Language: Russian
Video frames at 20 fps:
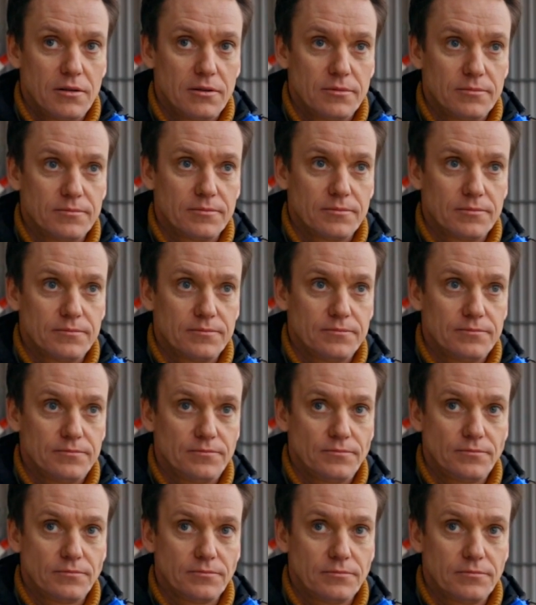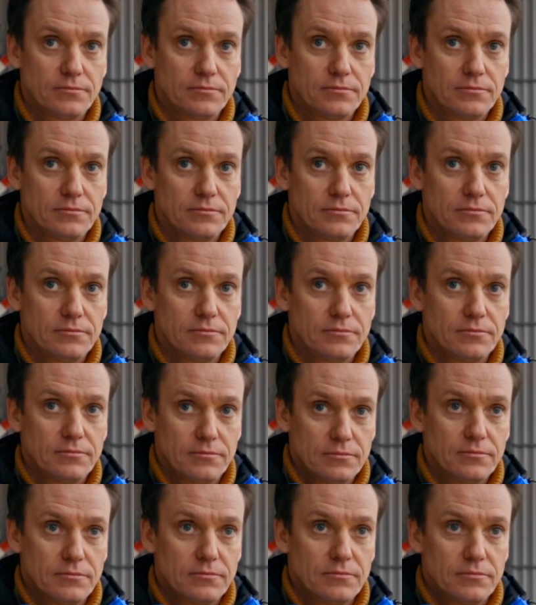э, ноги готовы работать и
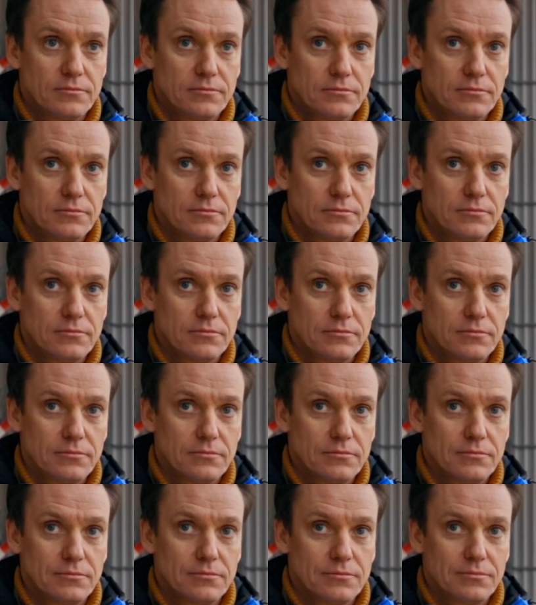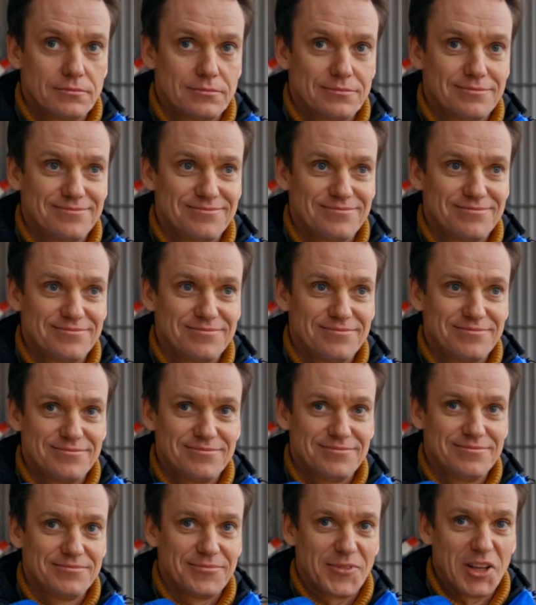работают энергично, и, и они подвижные.
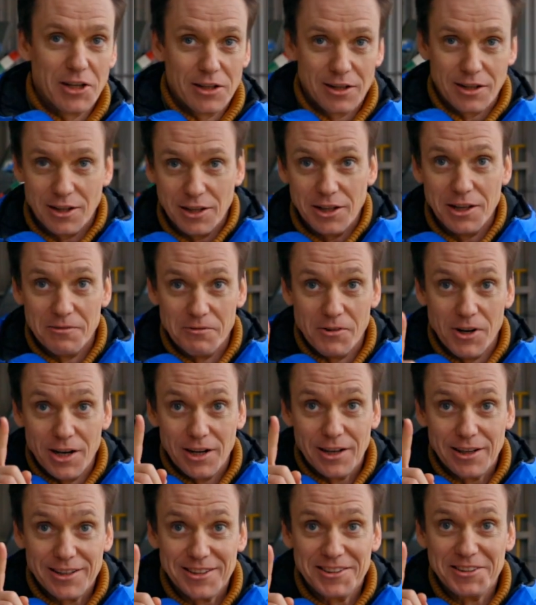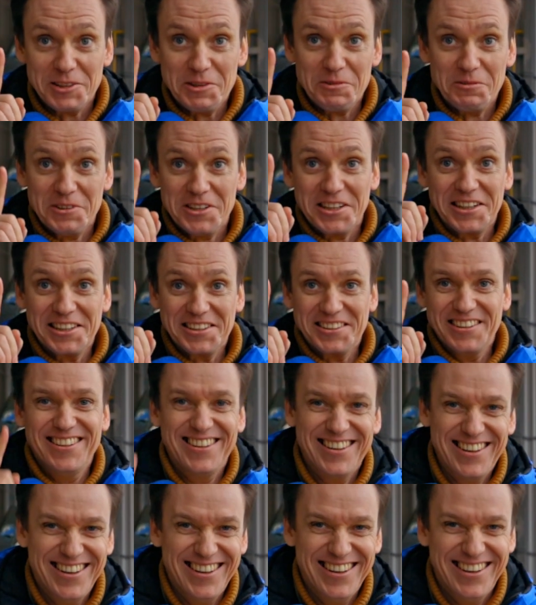Просто проблема... Голова. И голова, да.
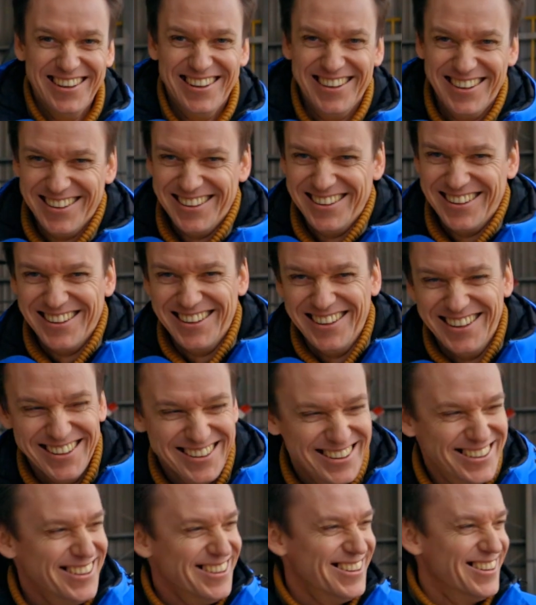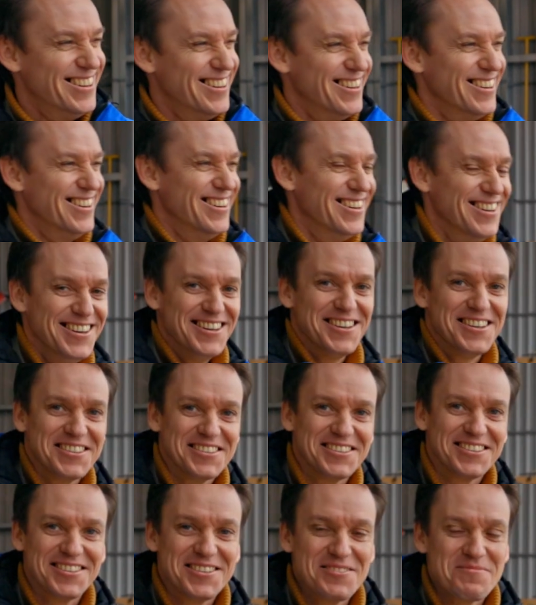Голова-то важно, но просто я тебе скажу так,
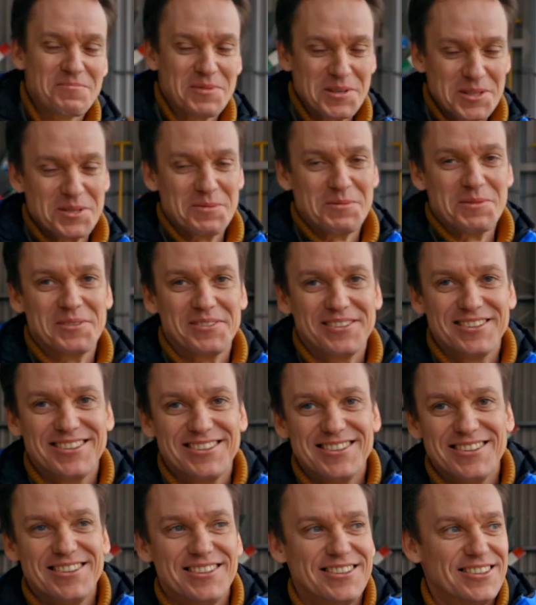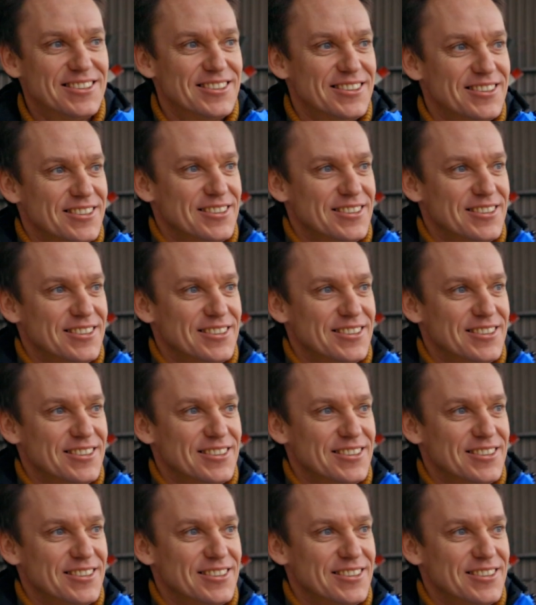что люди, которые привыкли летать